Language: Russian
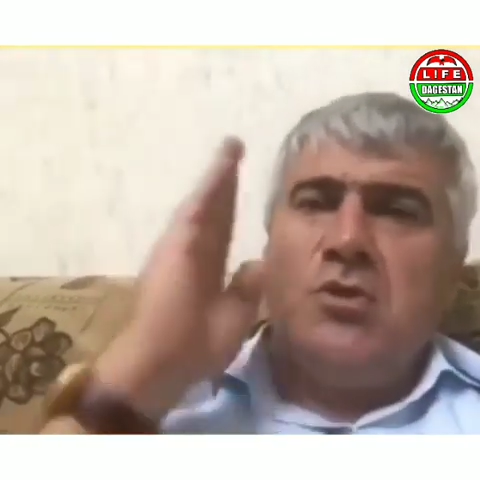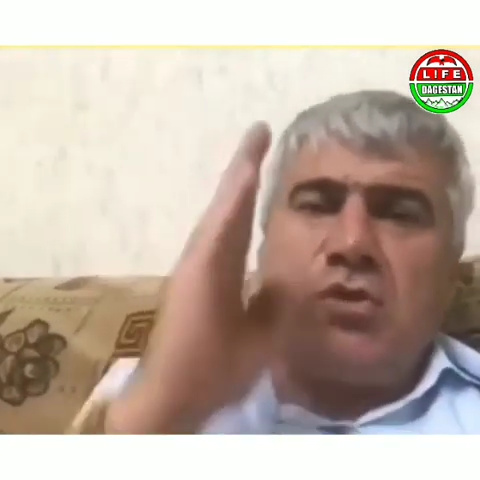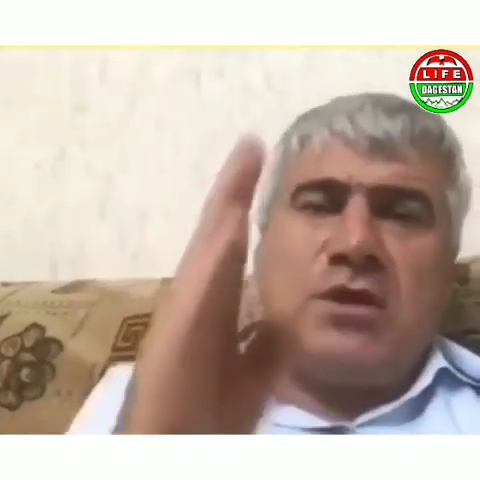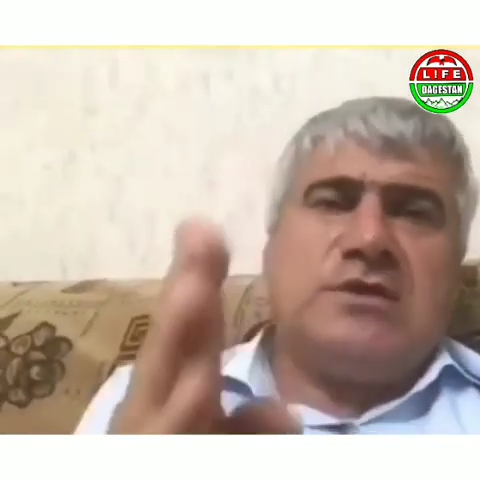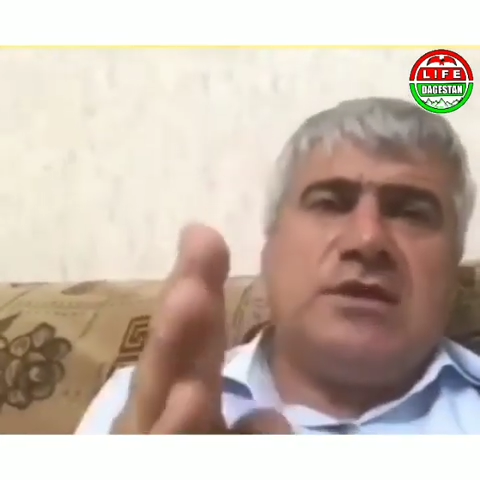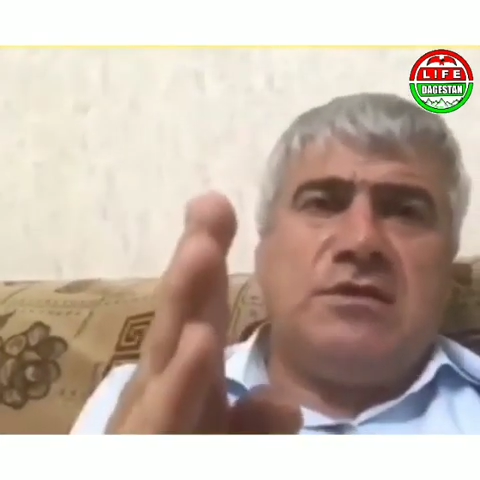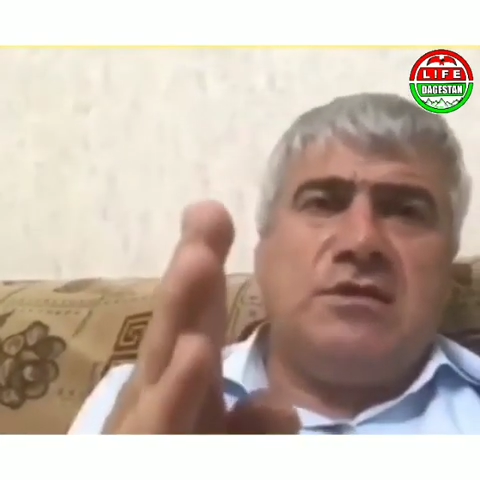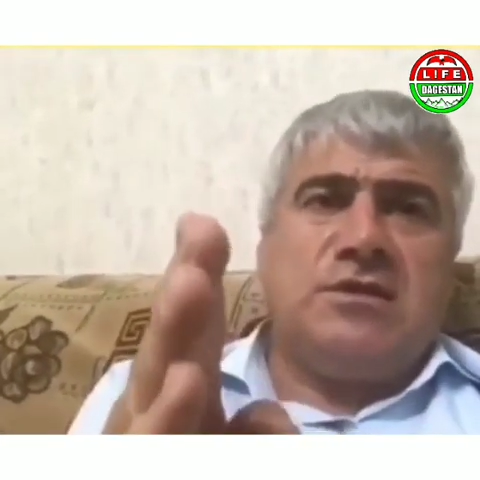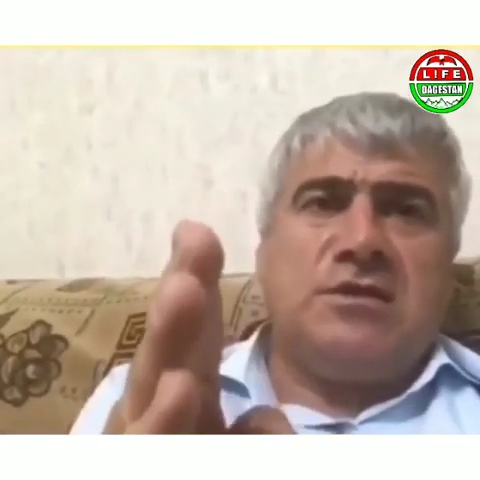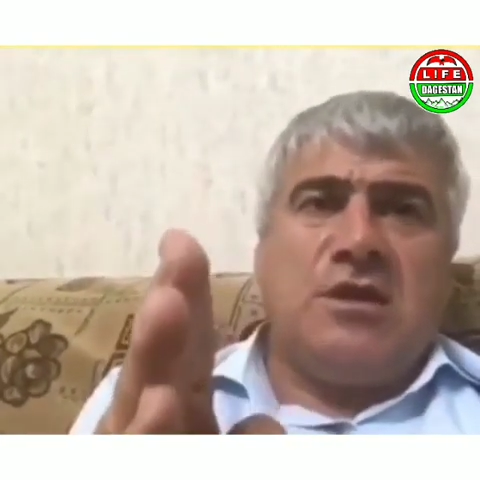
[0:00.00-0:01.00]

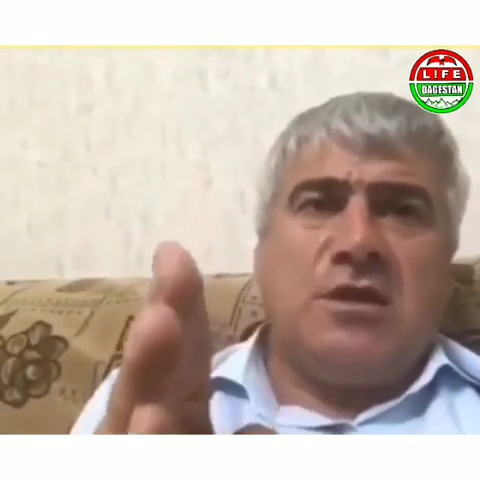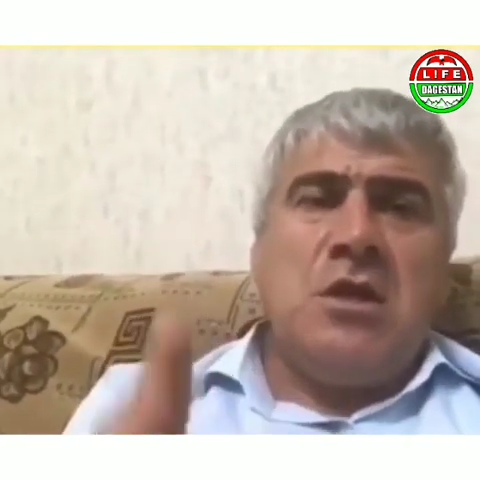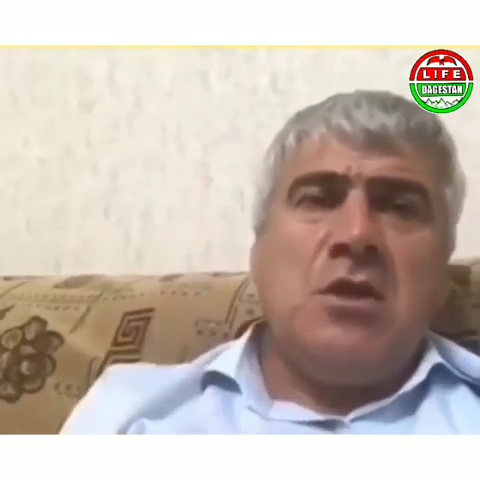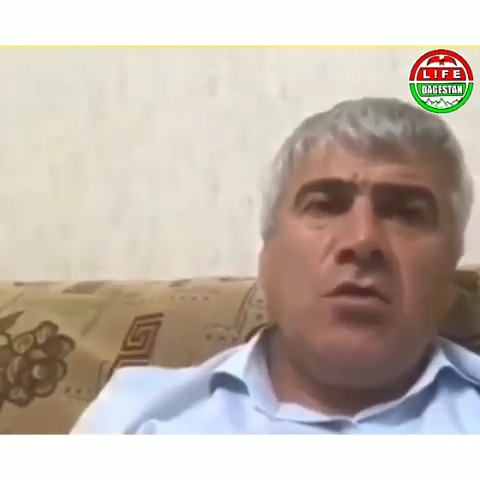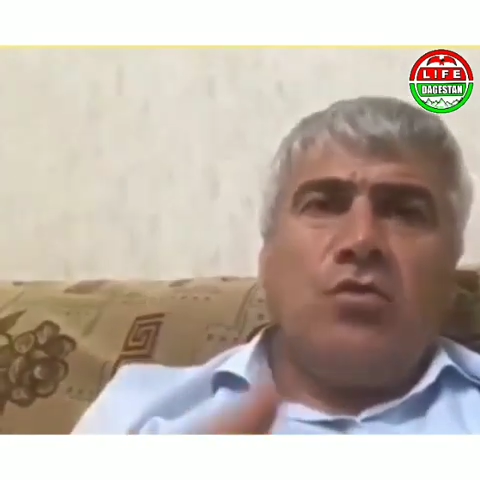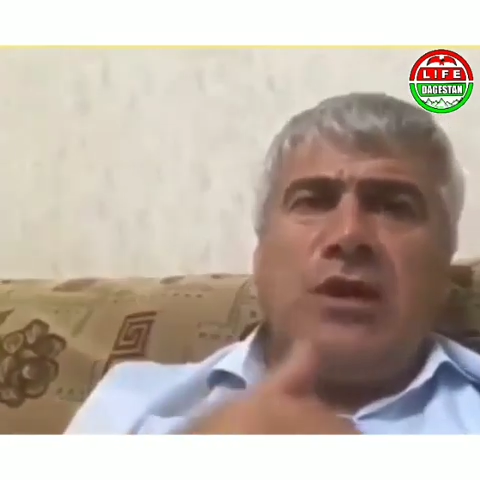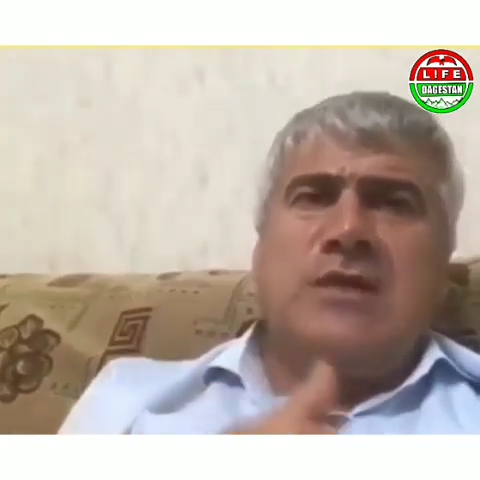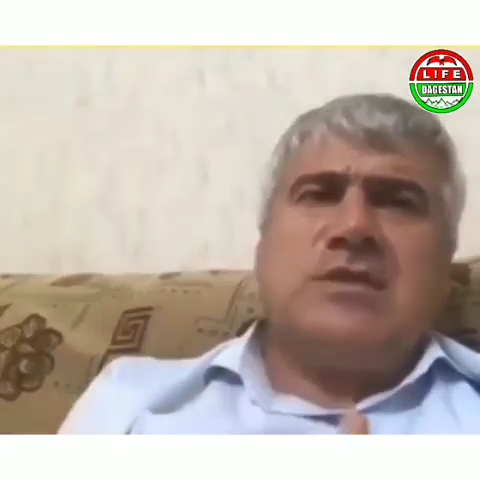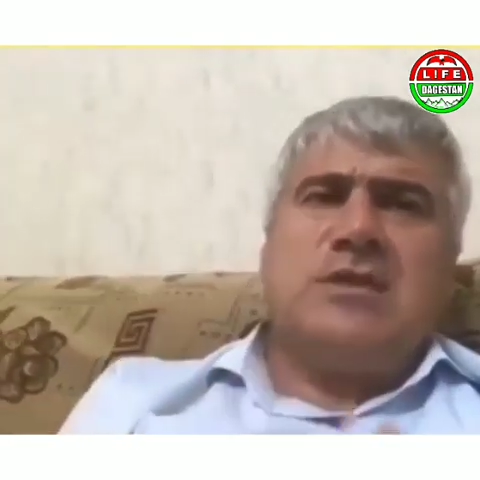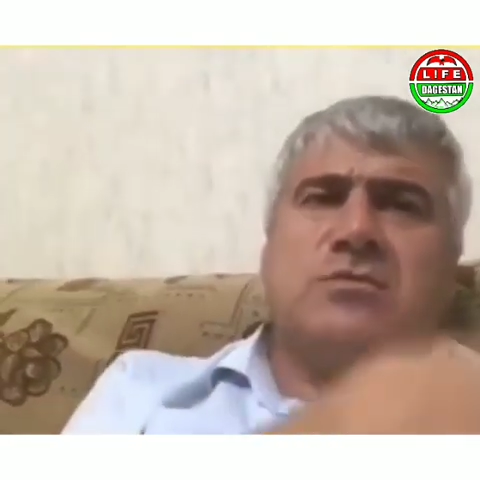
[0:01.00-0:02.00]
Указательный знак. У
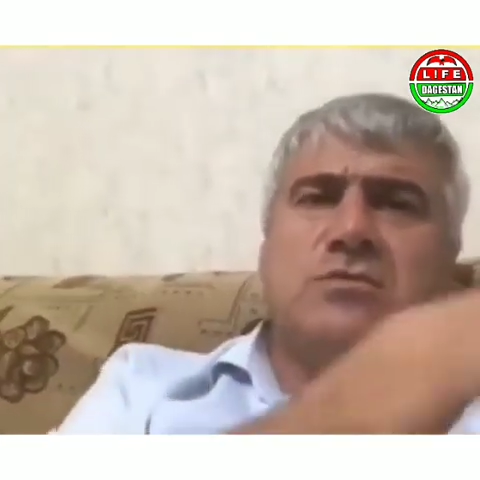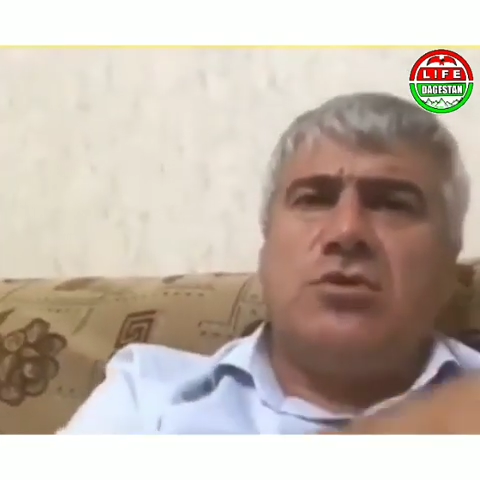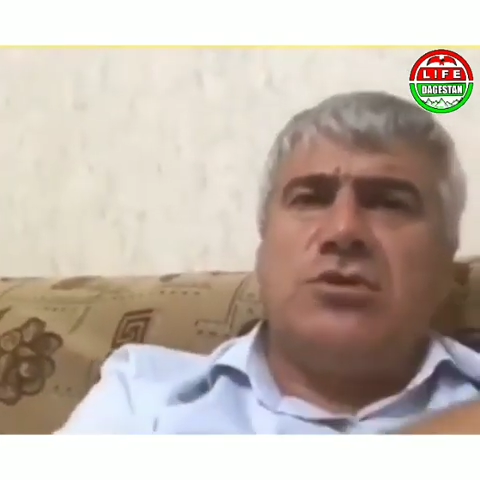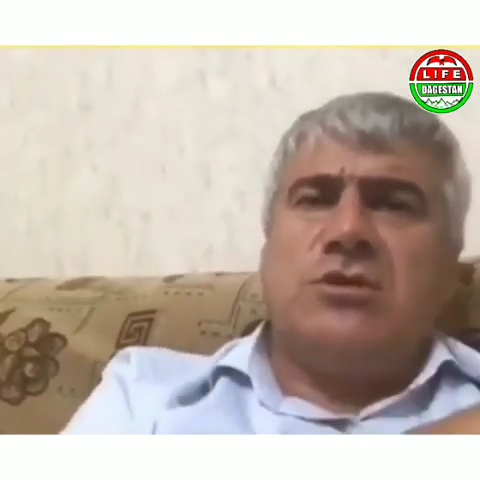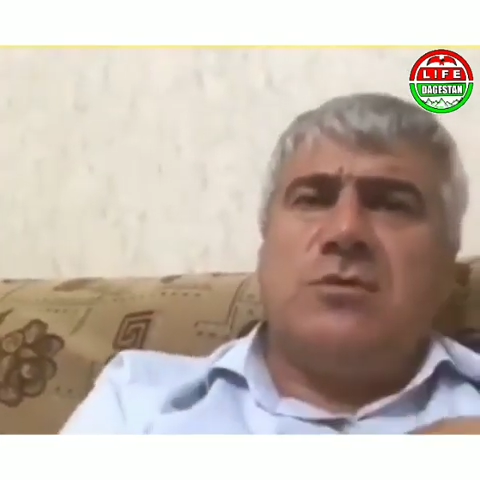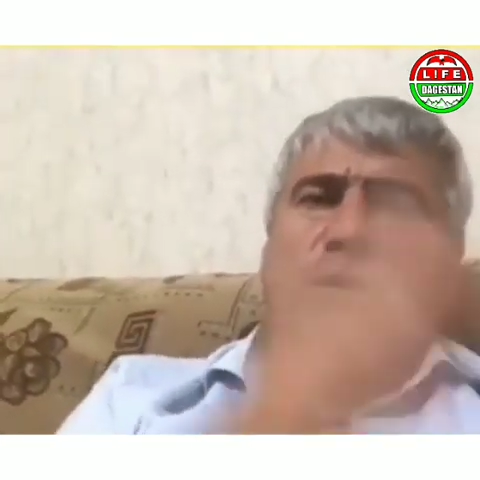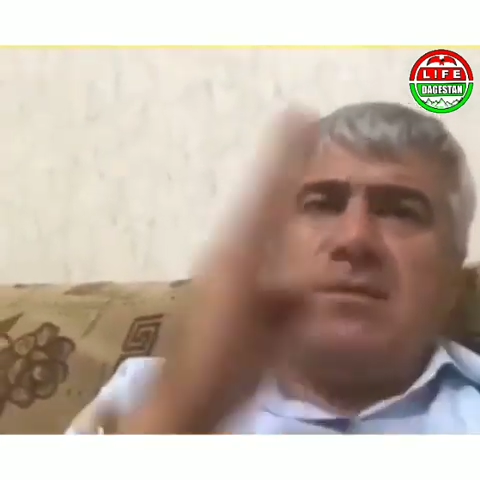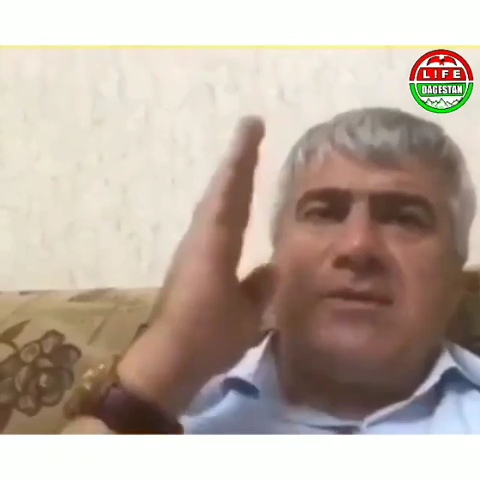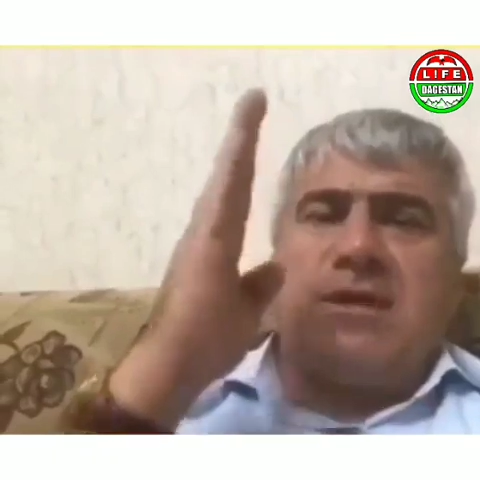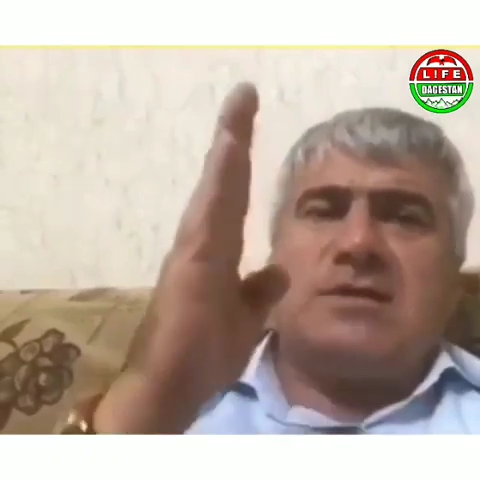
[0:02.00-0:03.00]
нас, говорит, в Грозном
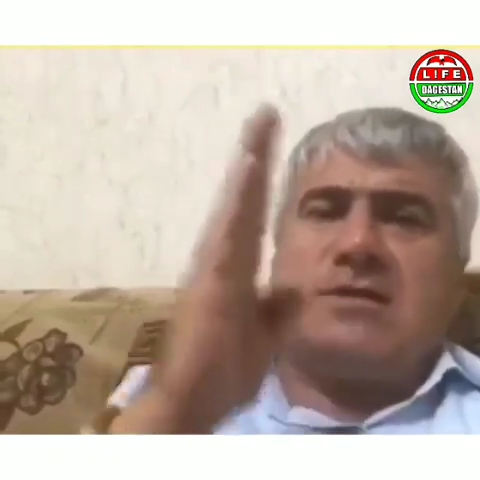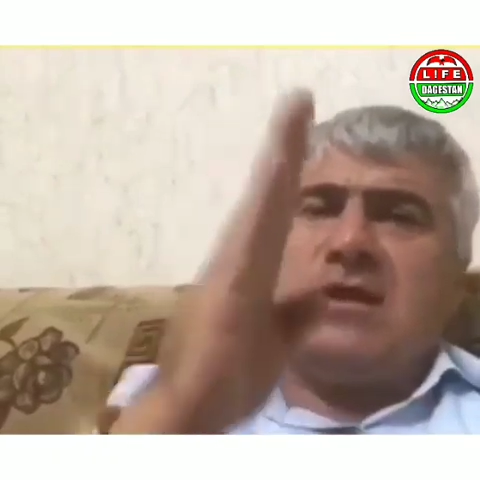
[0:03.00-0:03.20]
там знак